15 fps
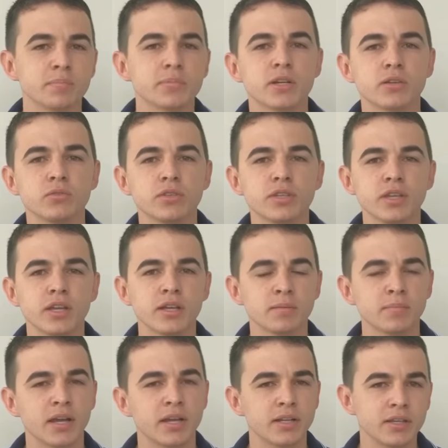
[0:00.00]
lembrando que
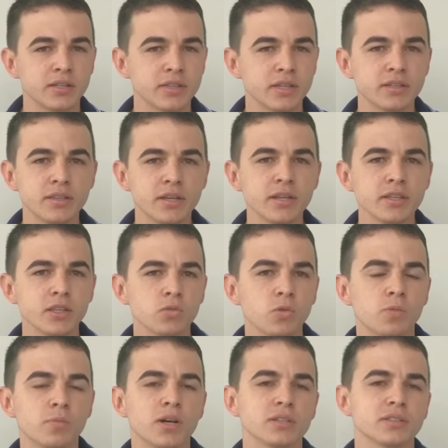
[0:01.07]
a Marinha tem 30
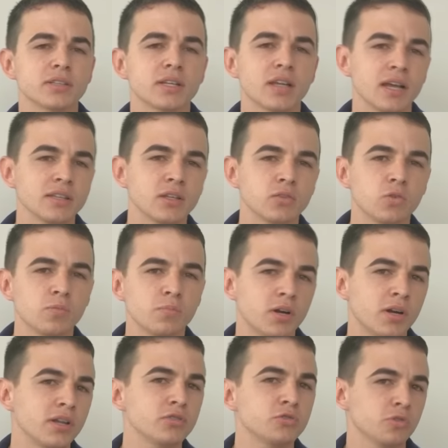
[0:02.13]
normans, cada
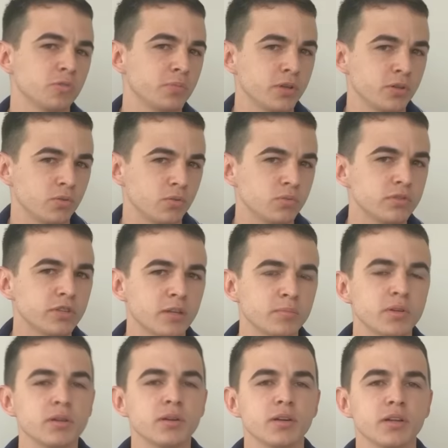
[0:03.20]
normã é sobre um
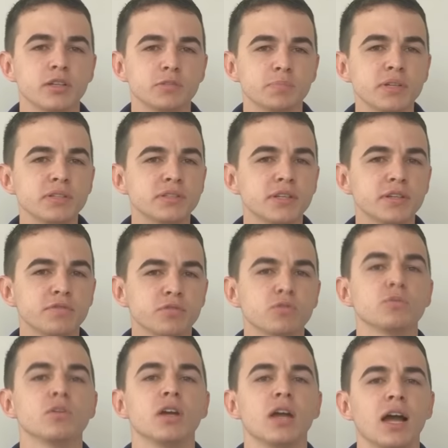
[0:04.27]
tema
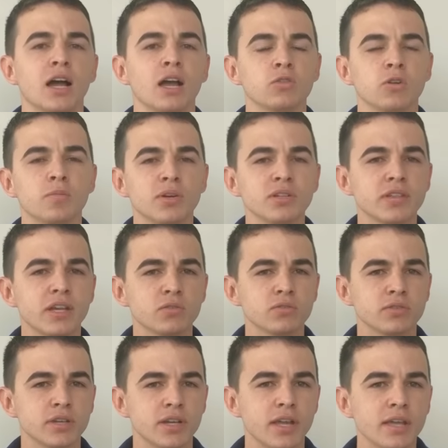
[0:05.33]
específico. A Norman
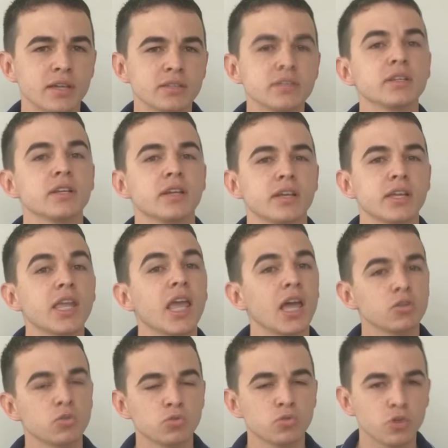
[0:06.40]
03, que
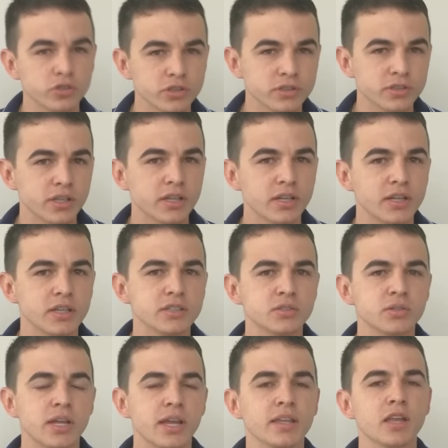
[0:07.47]
é do nosso
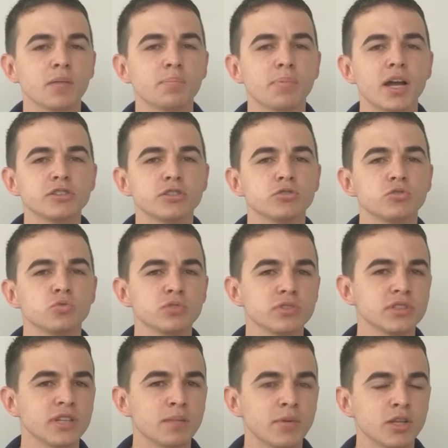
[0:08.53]
interesse, é da parte
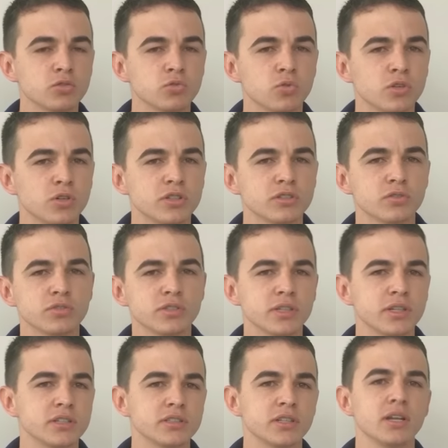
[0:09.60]
dos amadores, ou
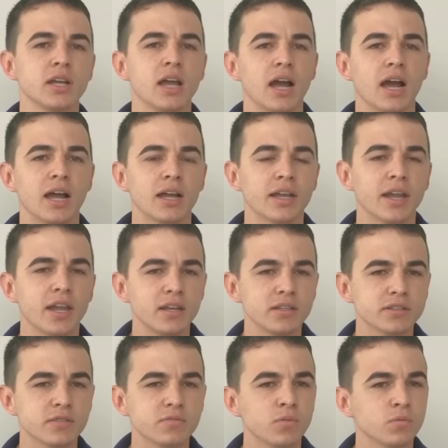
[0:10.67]
seja,
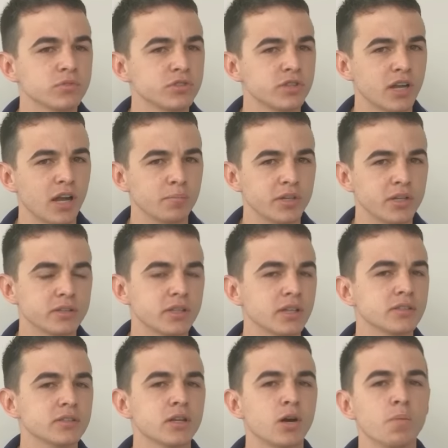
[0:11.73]
aqueles que vão tirar
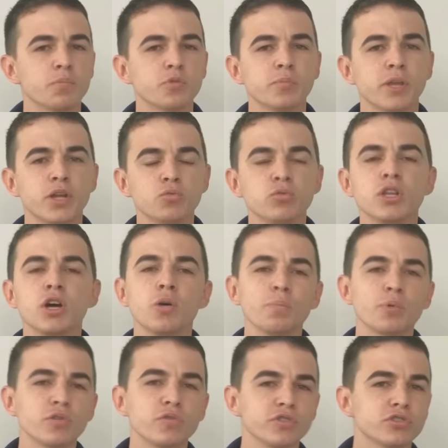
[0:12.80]
habilitação para o meio
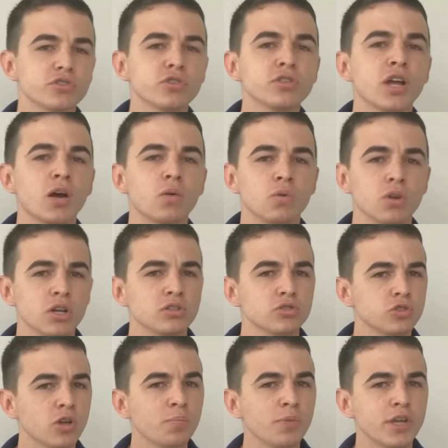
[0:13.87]
não profissional,
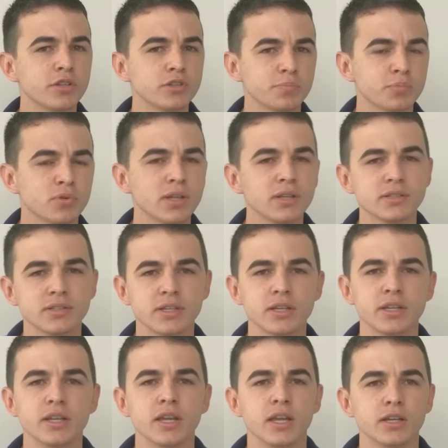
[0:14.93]
somente para o
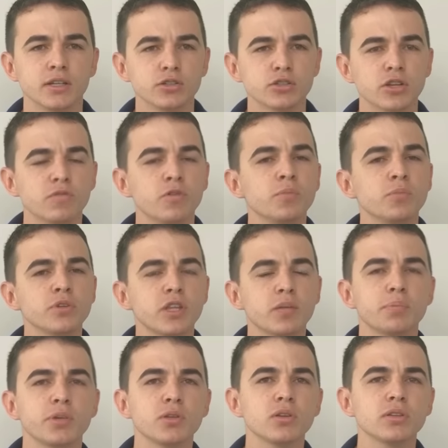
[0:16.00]
lazer, que só vão
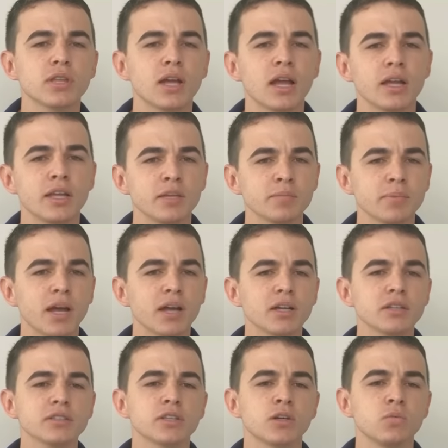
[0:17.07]
poder pilotar
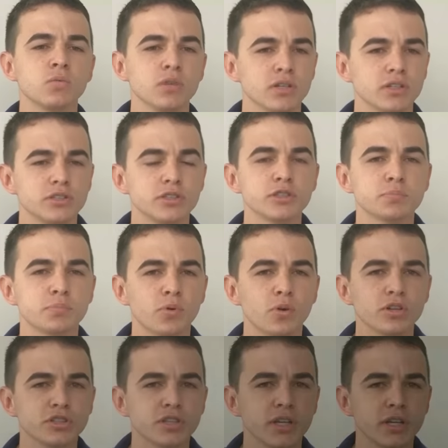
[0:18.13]
embarcação de
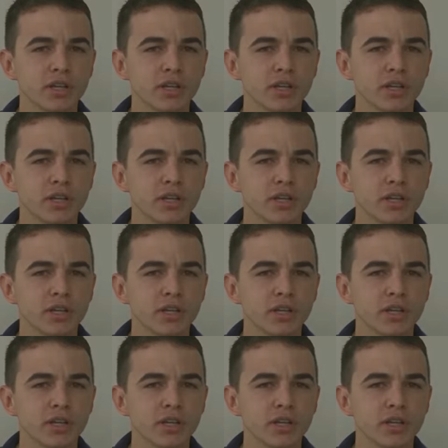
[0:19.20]
esporte